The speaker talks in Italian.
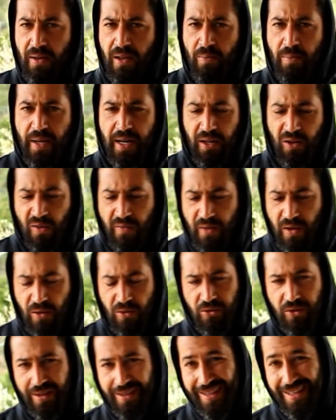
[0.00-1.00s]
parecchio
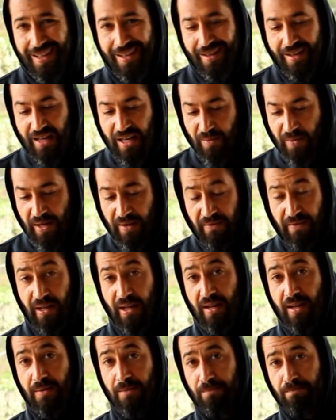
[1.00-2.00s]
veloce e taglia che è una
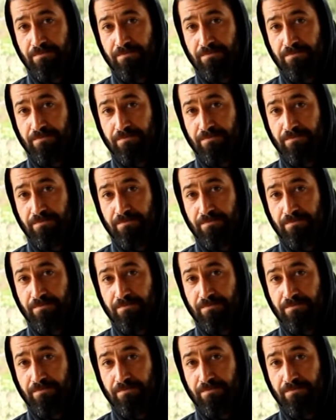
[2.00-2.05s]
meraviglia.